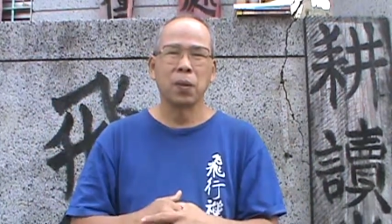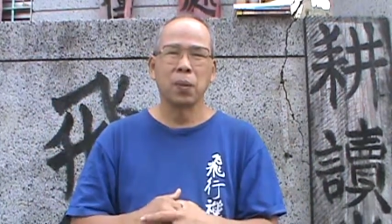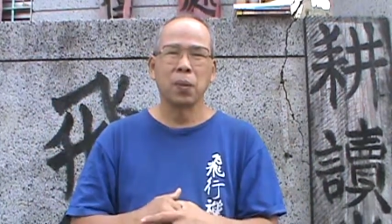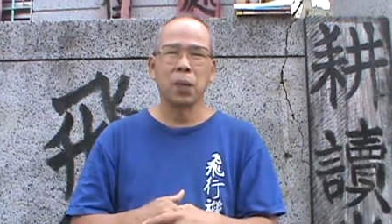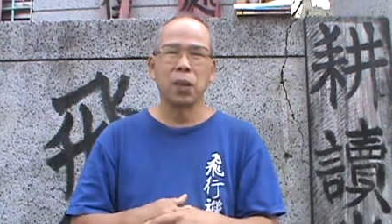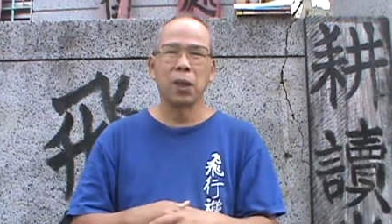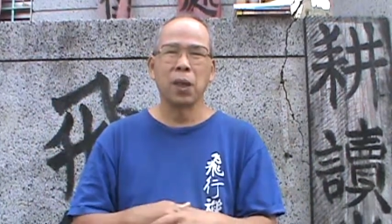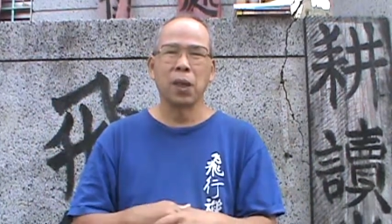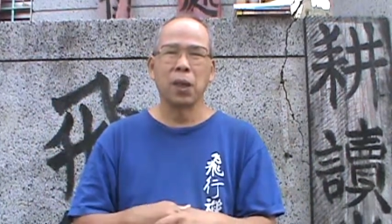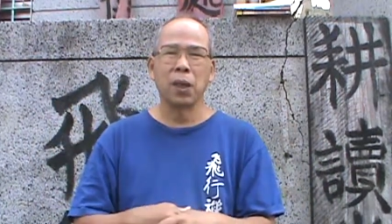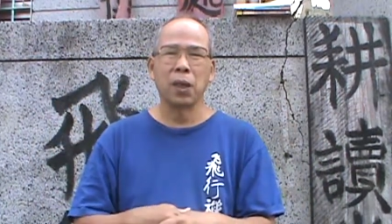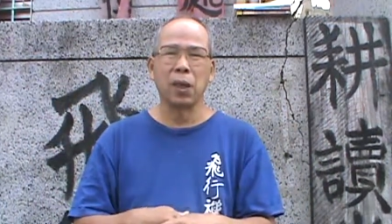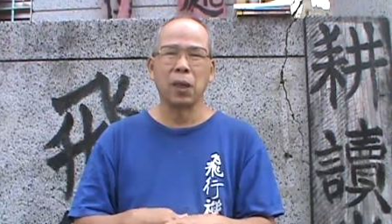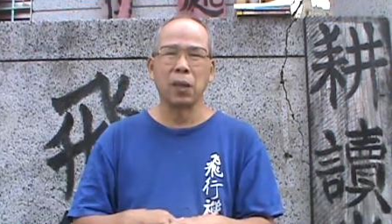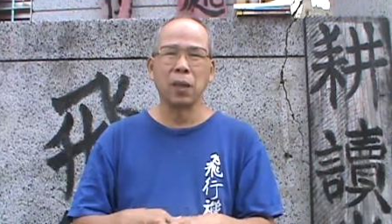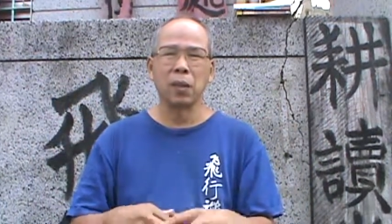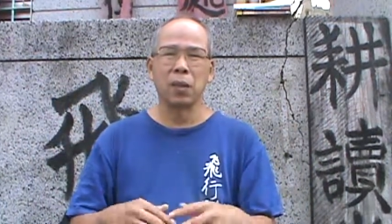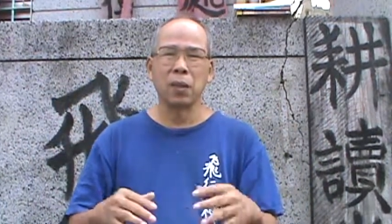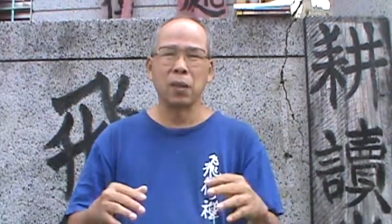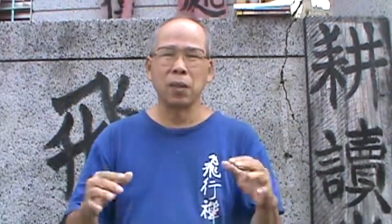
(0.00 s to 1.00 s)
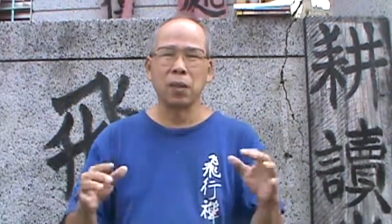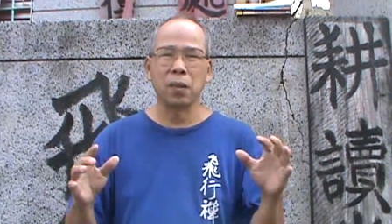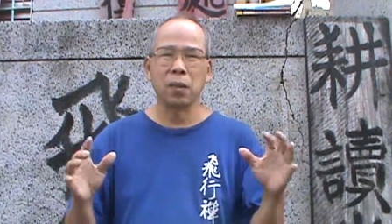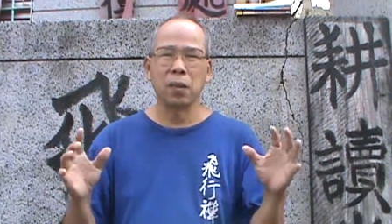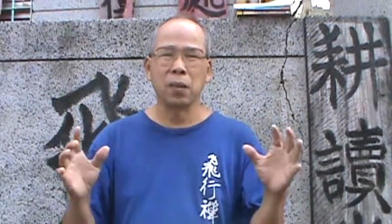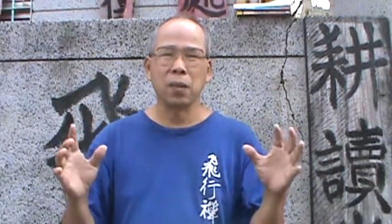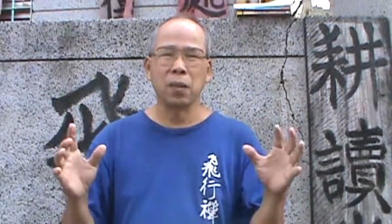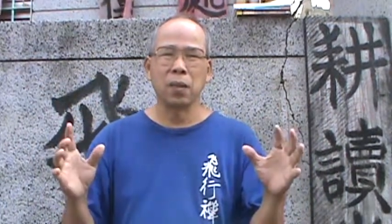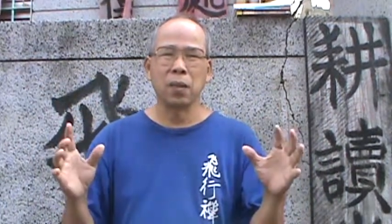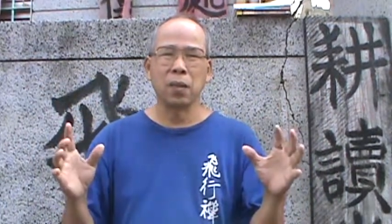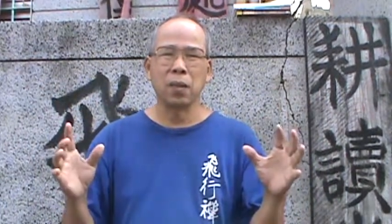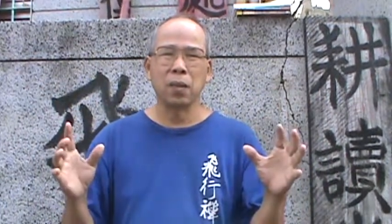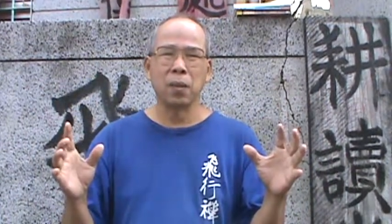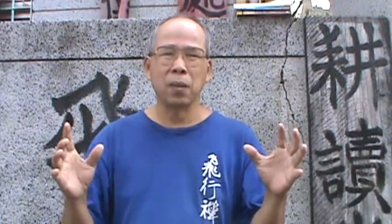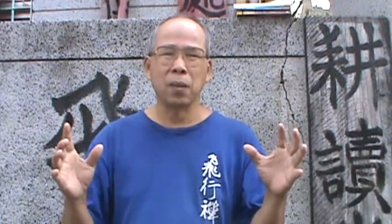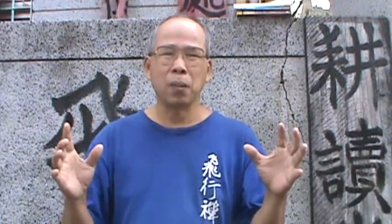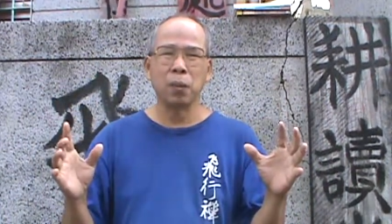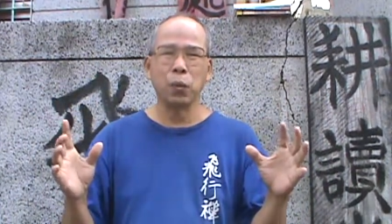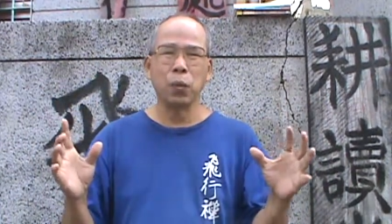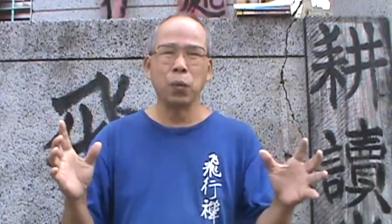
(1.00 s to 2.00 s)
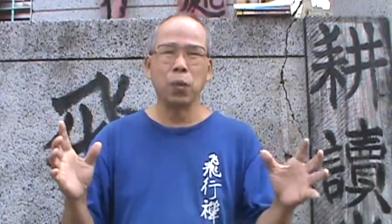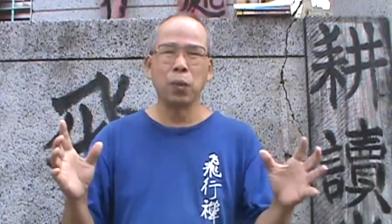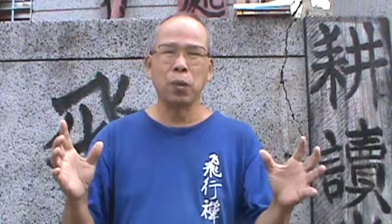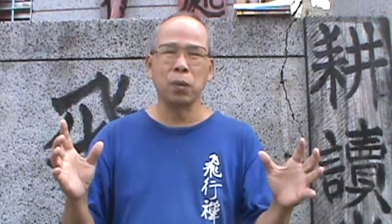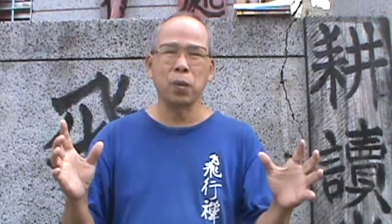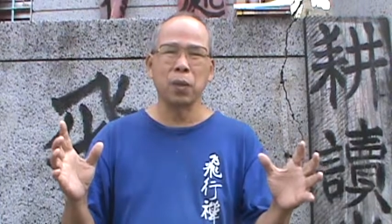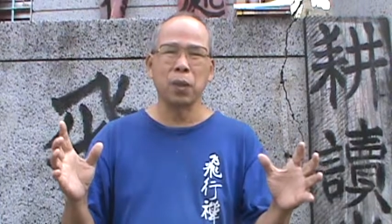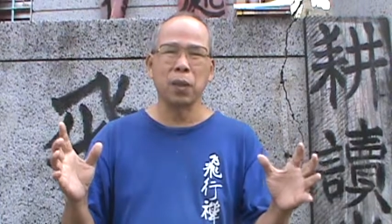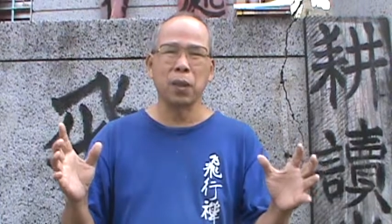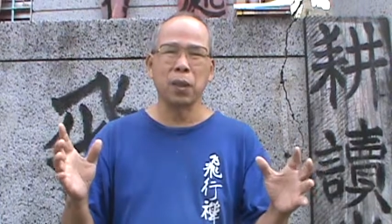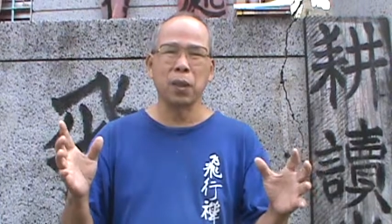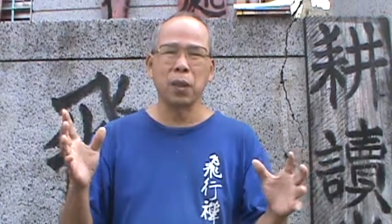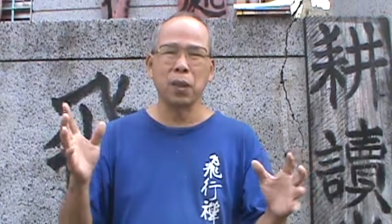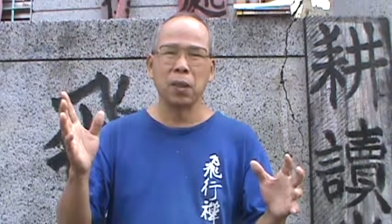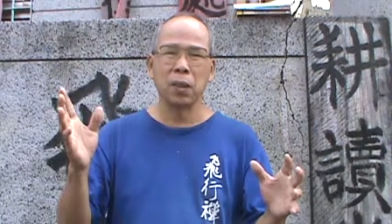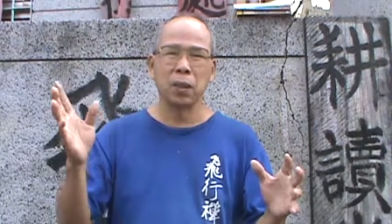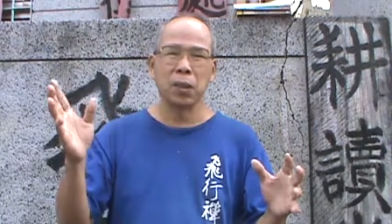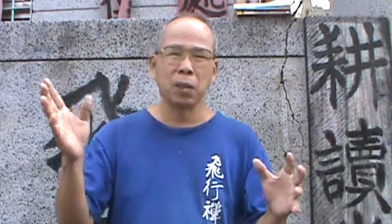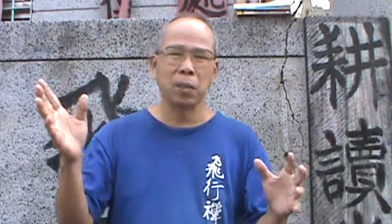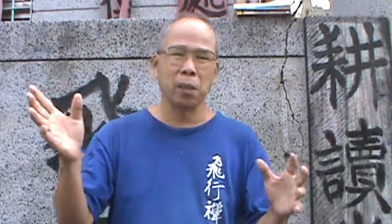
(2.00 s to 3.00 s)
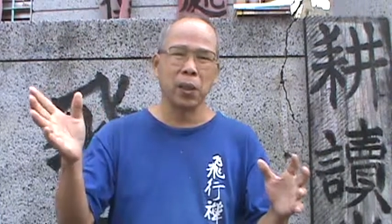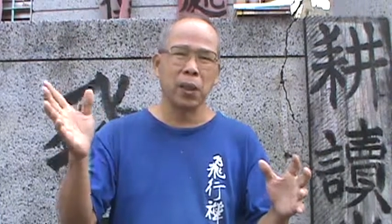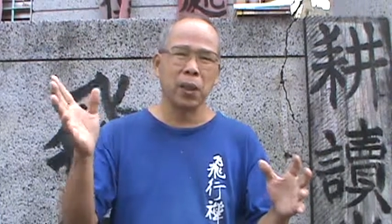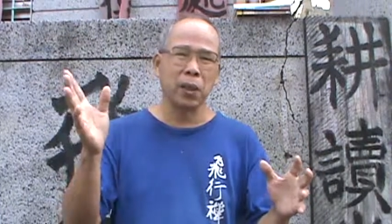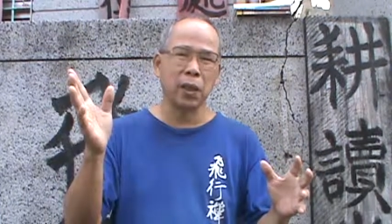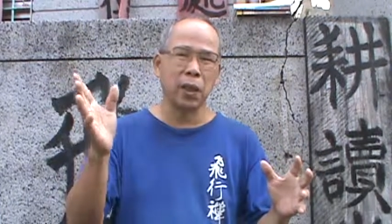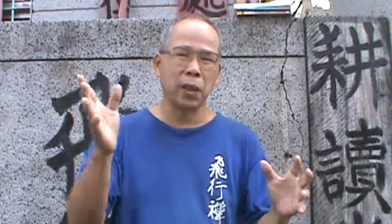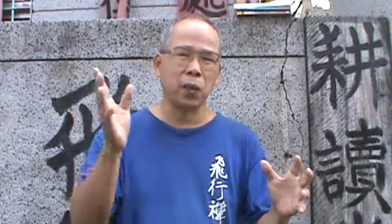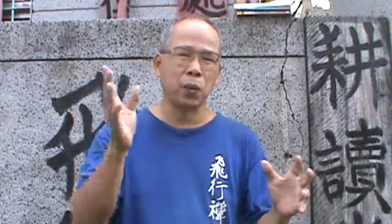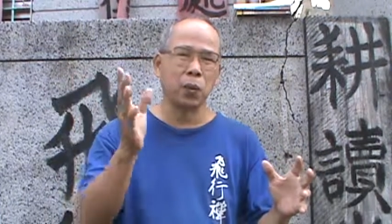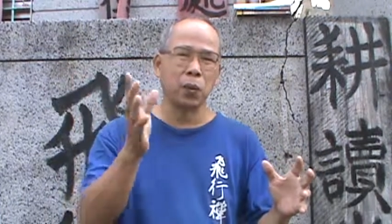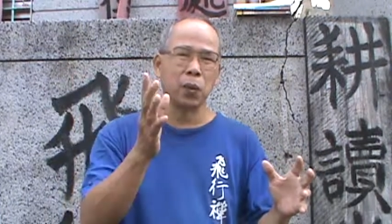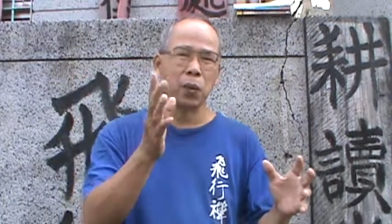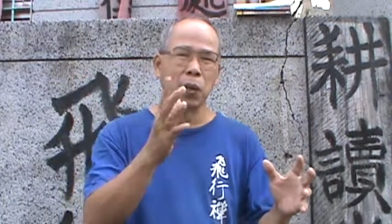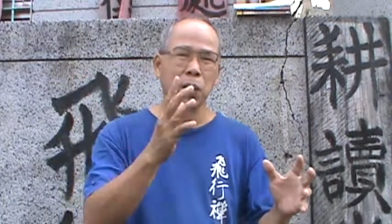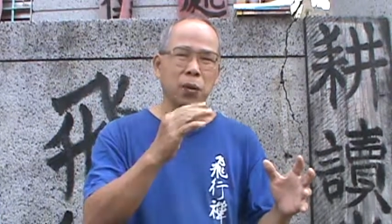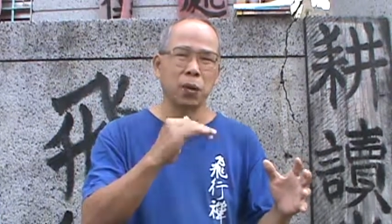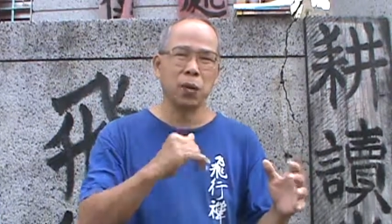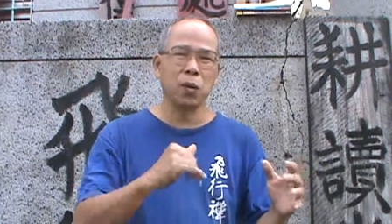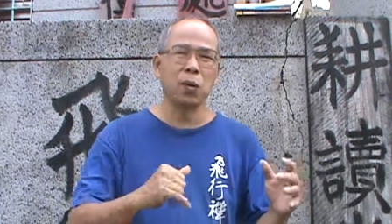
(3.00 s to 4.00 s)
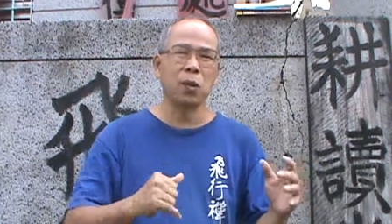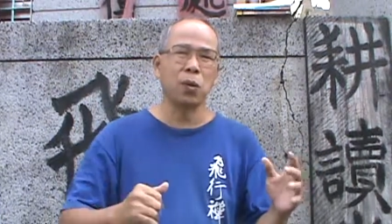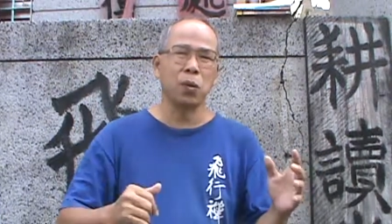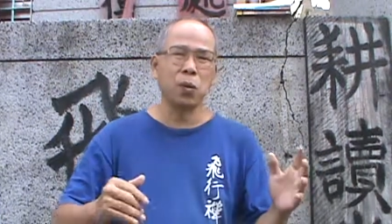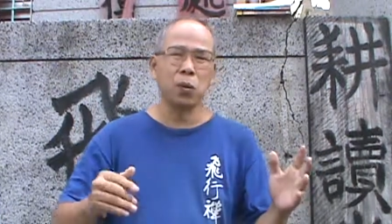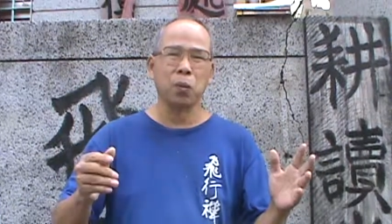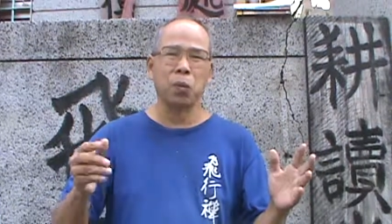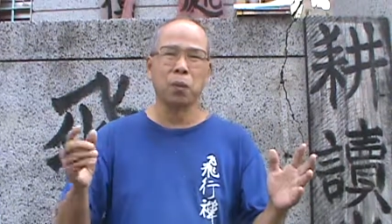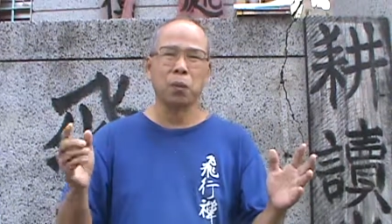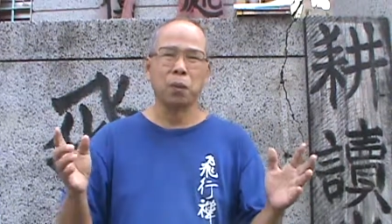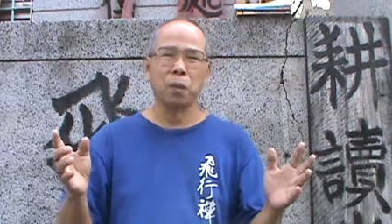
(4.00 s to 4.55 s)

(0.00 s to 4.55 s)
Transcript: 我想哈，不论如何，每一条路哈都是路。